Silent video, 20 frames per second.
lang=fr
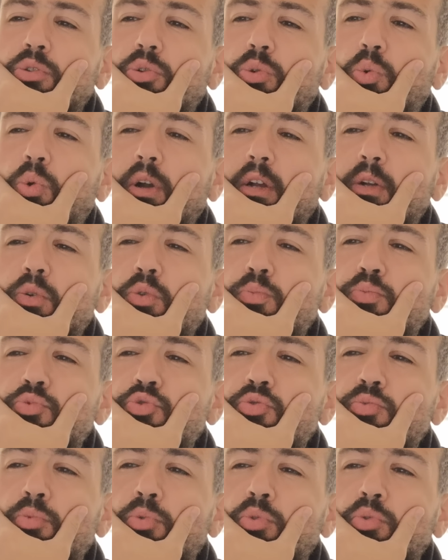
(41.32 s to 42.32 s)
trois Coupes
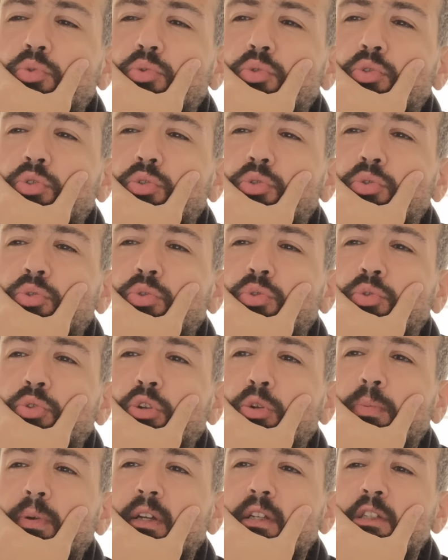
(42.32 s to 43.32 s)
du Monde,
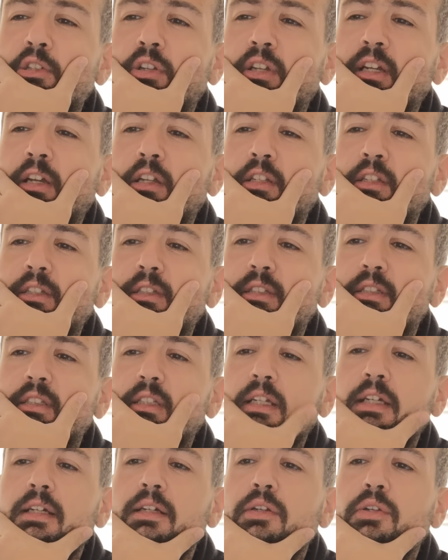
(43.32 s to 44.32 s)
le Brésil en a gagné
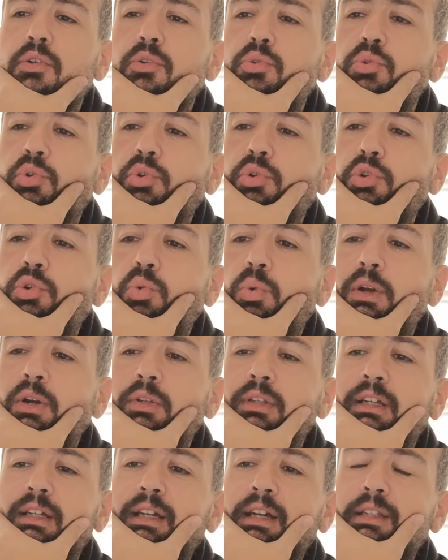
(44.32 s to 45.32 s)
cinq, l'Uruguay
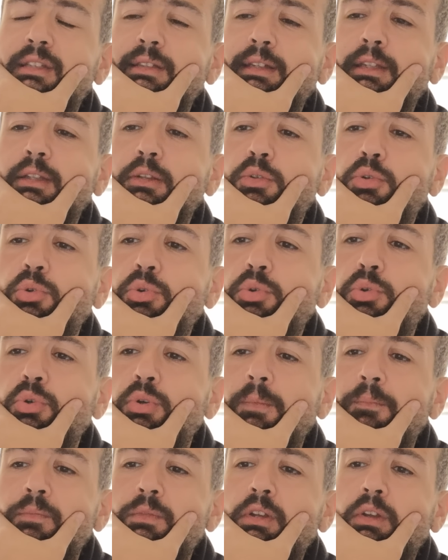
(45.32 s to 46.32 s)
en a gagné
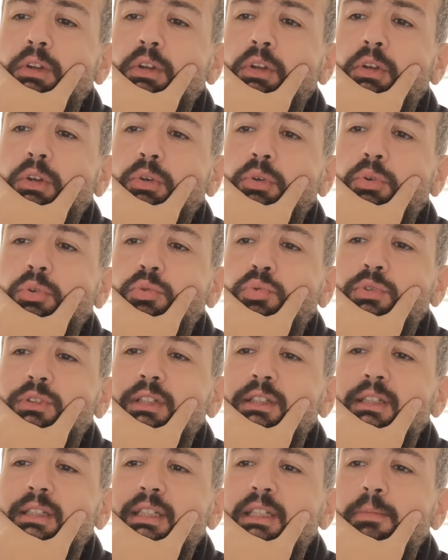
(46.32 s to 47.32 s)
deux, que toutes
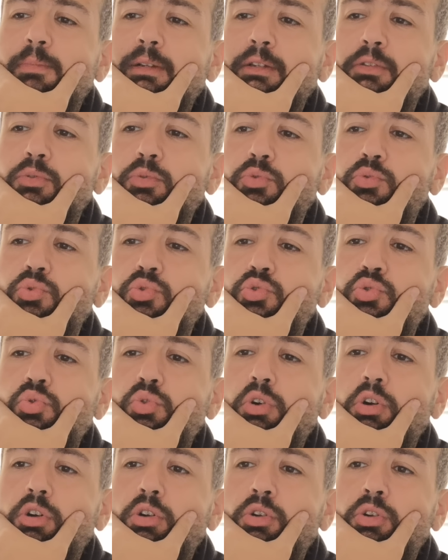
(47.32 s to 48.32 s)
ces équipes-là sont
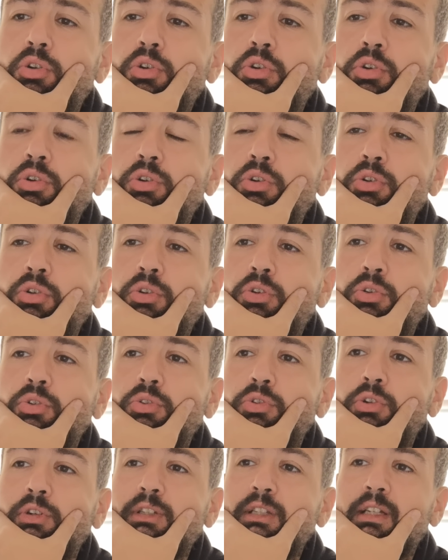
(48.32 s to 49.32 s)
toujours
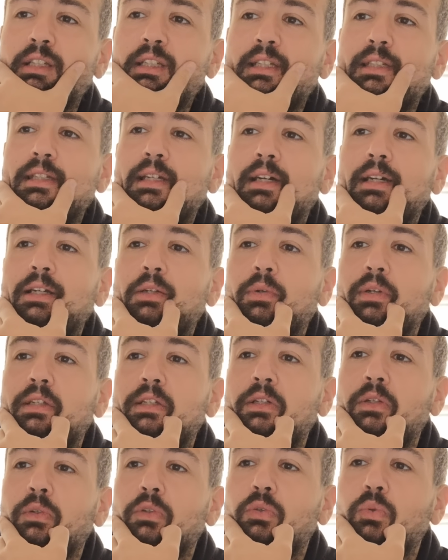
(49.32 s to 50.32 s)
dans le dernier carré, quoi
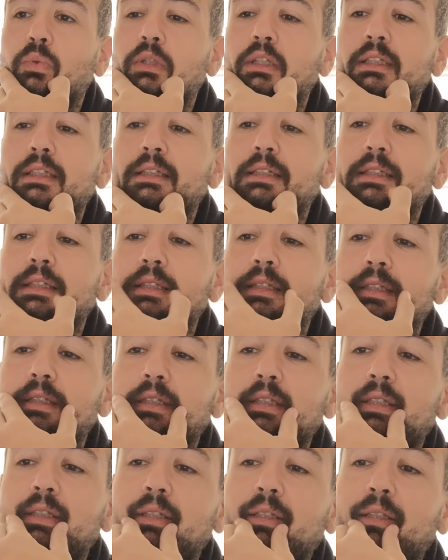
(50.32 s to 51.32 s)
qu'il en soit.
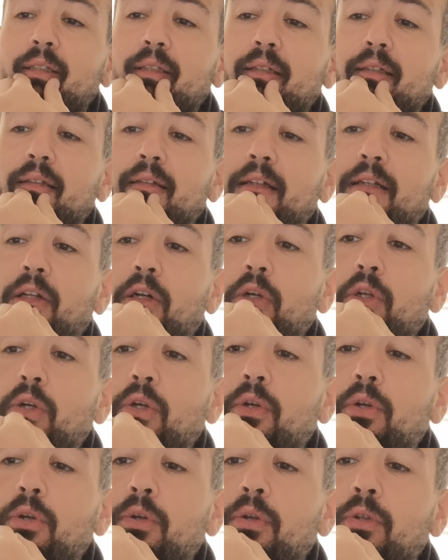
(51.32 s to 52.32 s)
Alors,
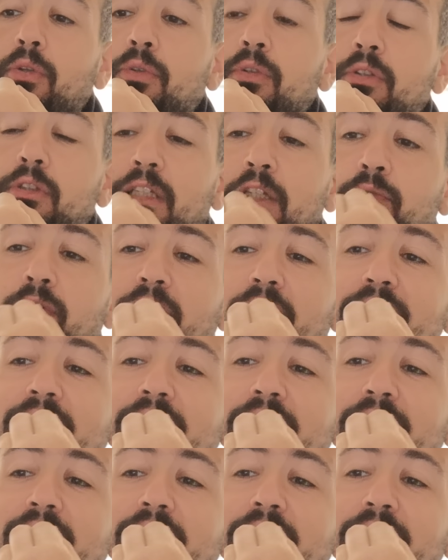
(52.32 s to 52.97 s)
ça se voit